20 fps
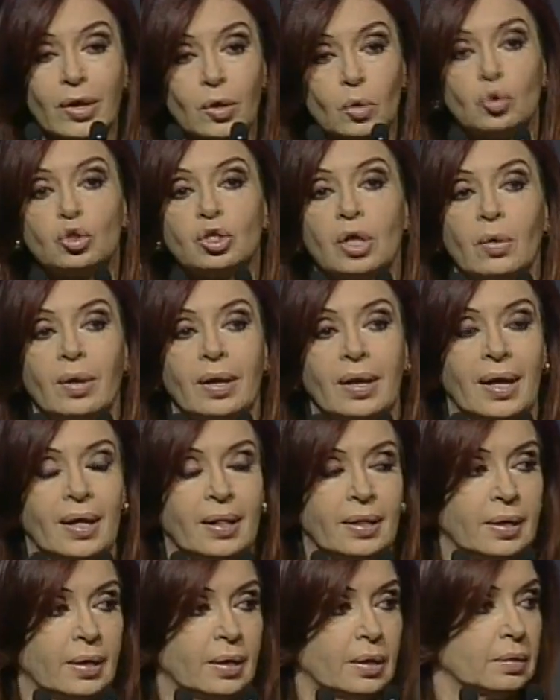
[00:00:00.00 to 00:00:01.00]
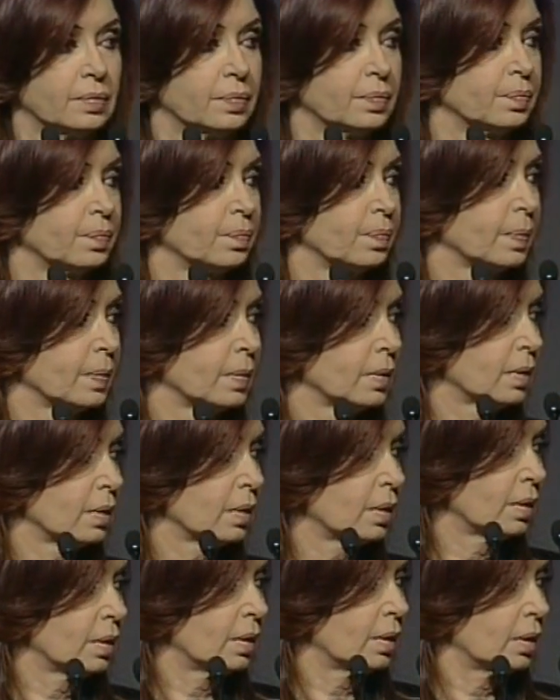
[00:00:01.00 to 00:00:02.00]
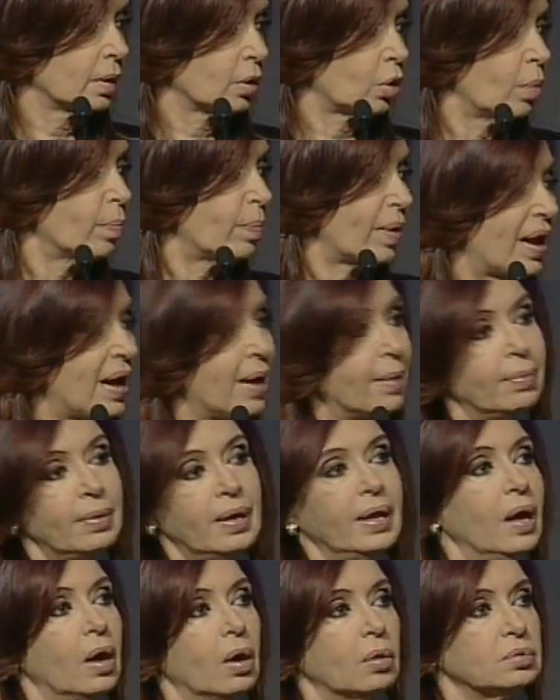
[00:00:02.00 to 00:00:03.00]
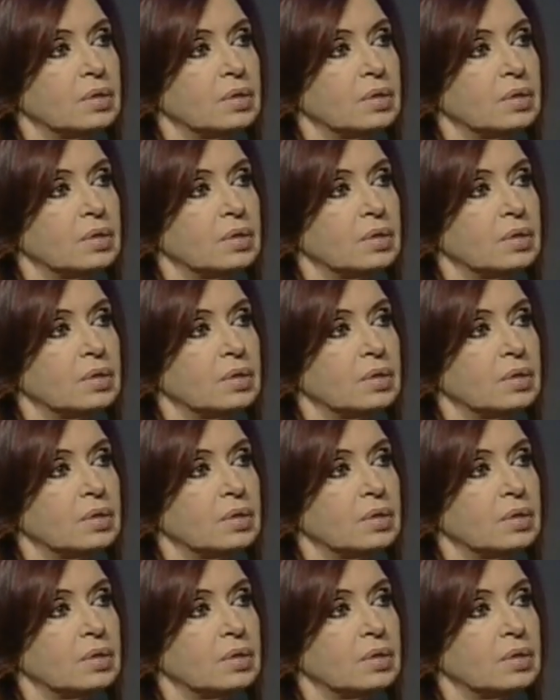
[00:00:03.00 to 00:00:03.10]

he escuchado a nadie comparable a